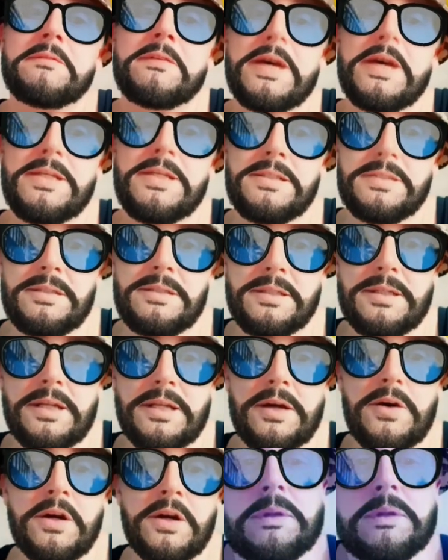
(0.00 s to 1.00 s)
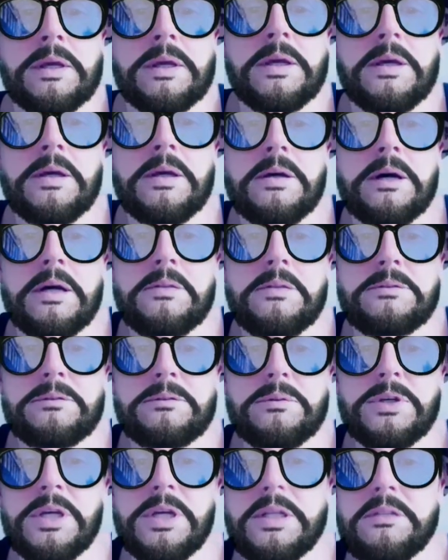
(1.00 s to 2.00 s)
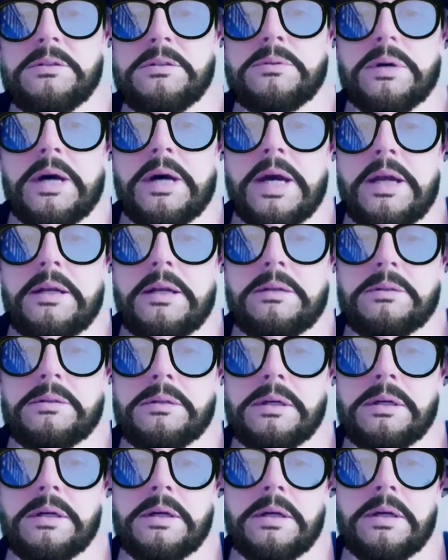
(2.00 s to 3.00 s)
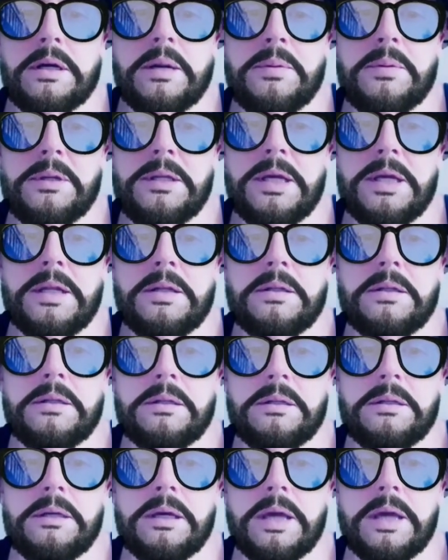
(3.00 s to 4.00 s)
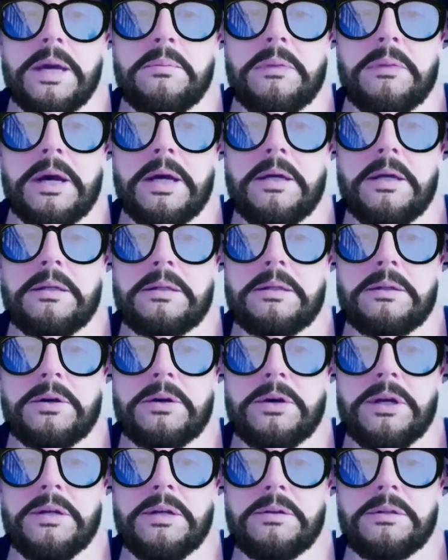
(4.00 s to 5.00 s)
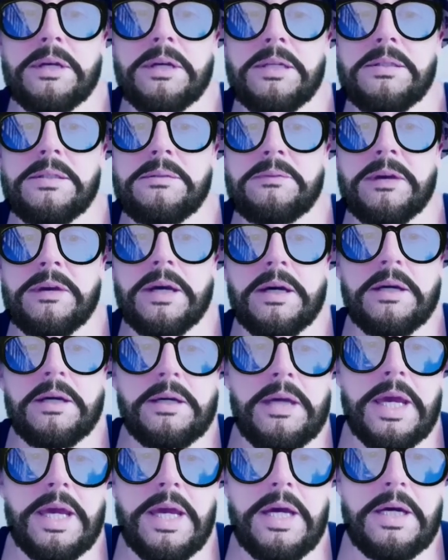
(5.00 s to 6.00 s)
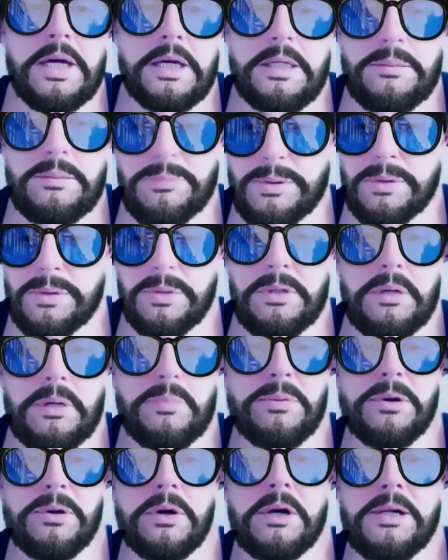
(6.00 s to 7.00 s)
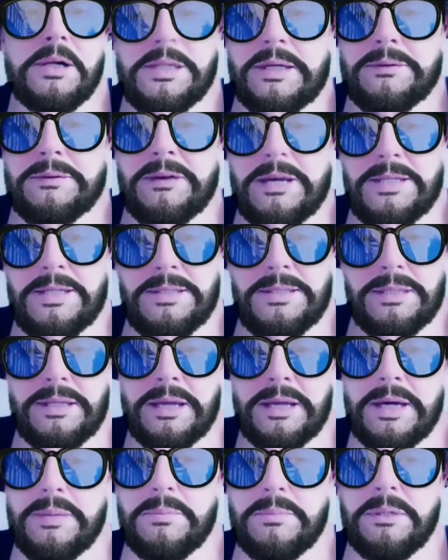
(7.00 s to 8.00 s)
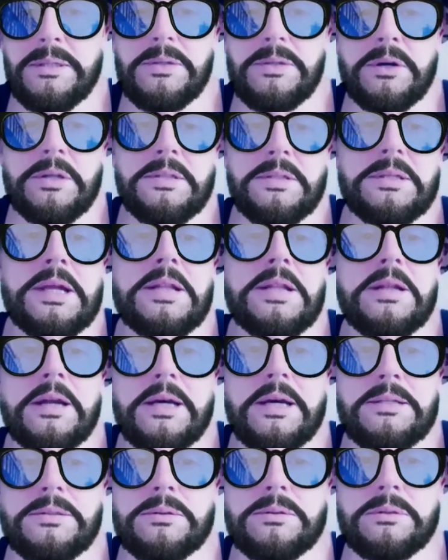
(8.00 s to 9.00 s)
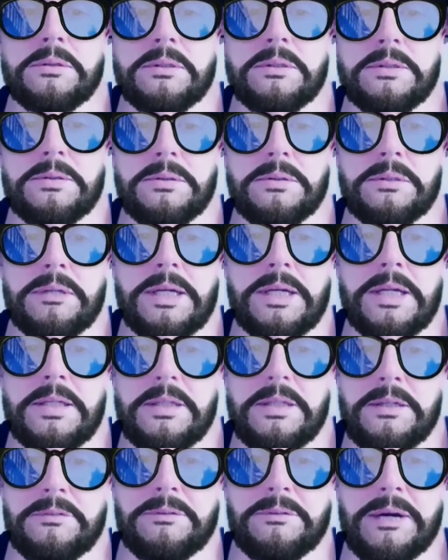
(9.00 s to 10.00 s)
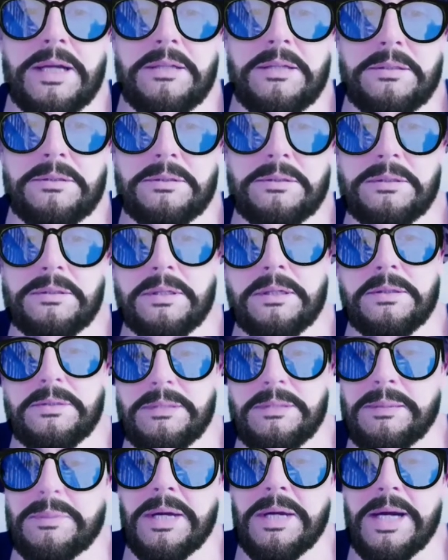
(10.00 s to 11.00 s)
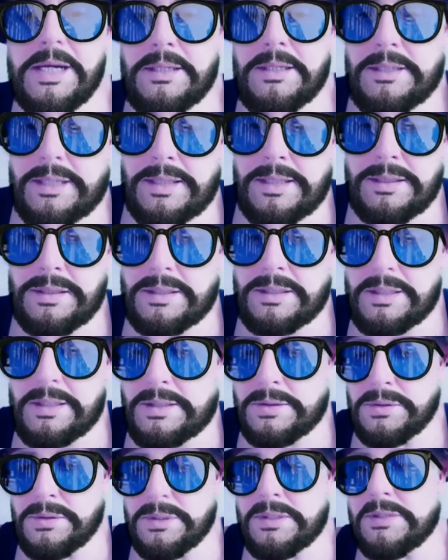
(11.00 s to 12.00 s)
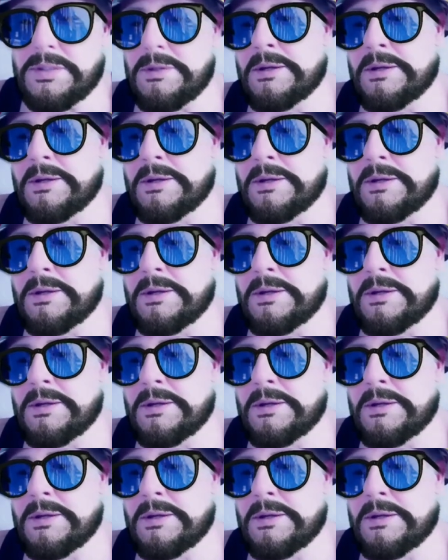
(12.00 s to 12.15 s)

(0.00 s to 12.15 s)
weiß es nicht genau. Also für mich hätte es nur einen äh, Kapitän gegeben, einen neuen, und das wäre Ehrenbruder Broll gewesen, der mit konstanter Leistung so relativ alles zusammengehalten hat in der Hinrunde.